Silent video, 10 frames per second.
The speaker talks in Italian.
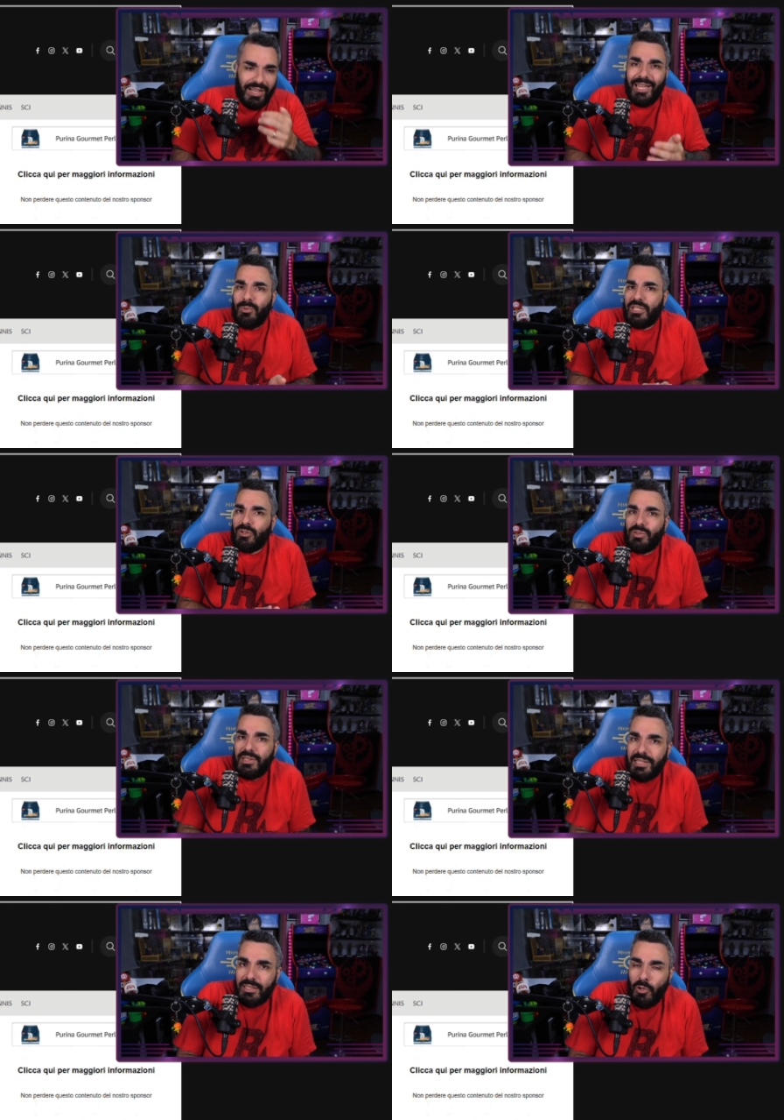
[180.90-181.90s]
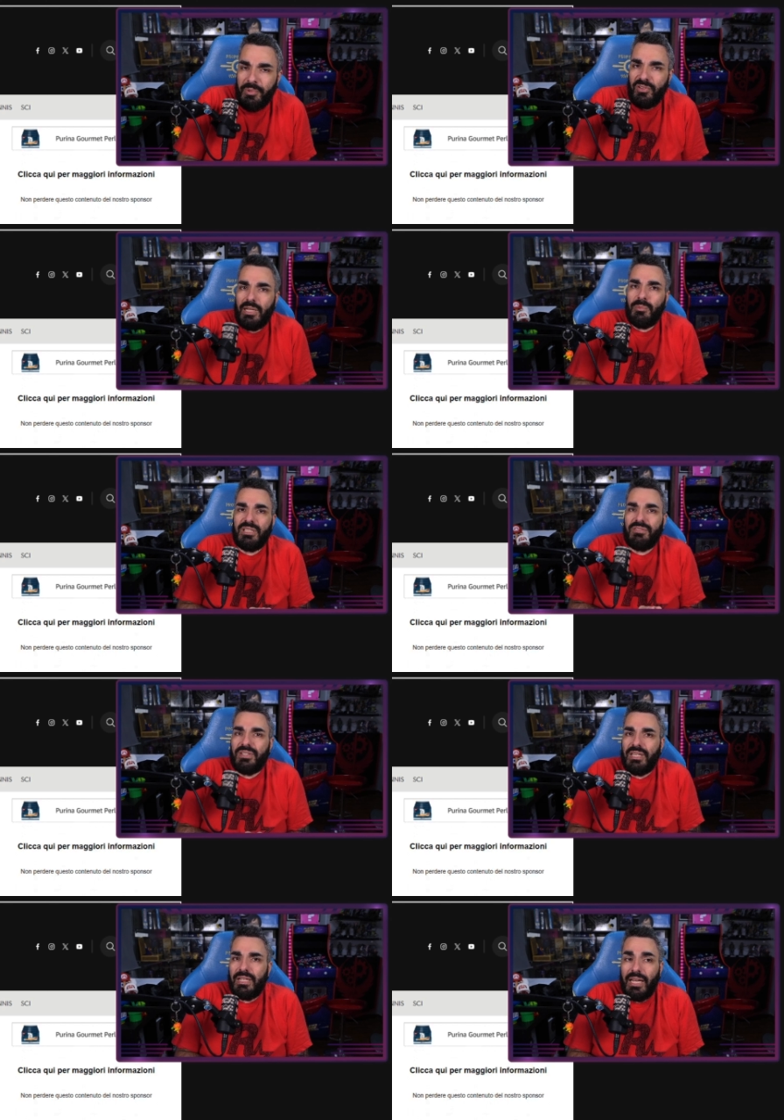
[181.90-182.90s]
è una donna, come vogliamo
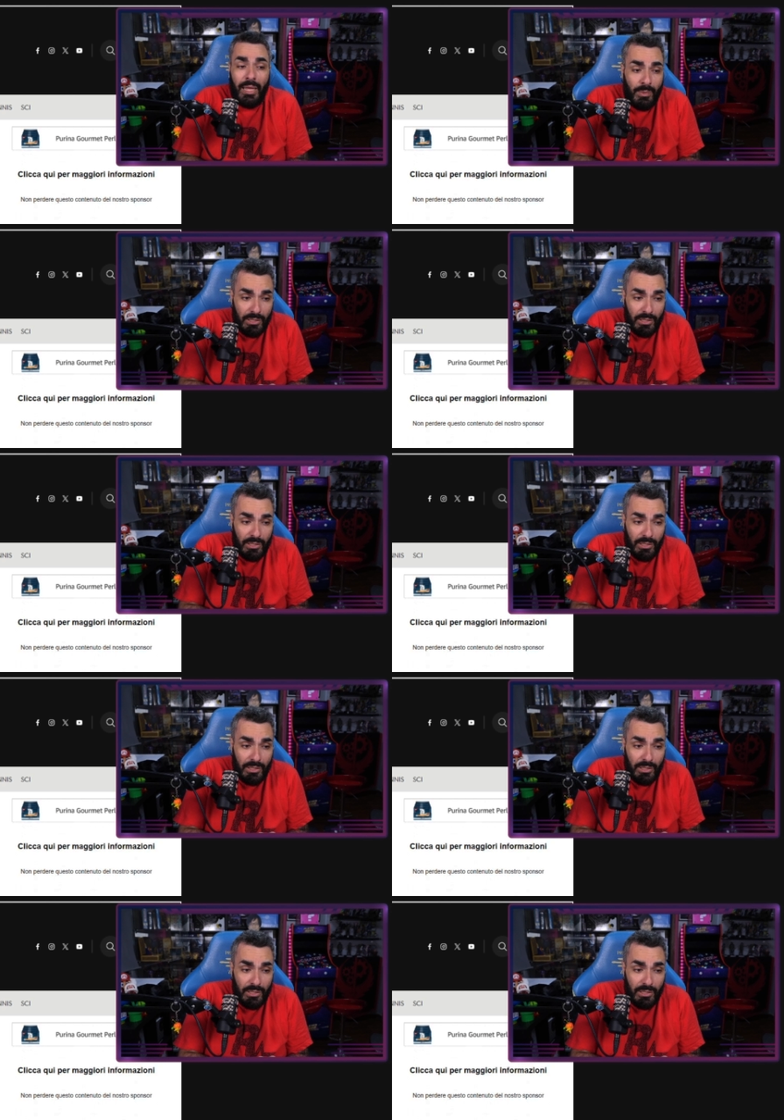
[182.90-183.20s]
definirla? È una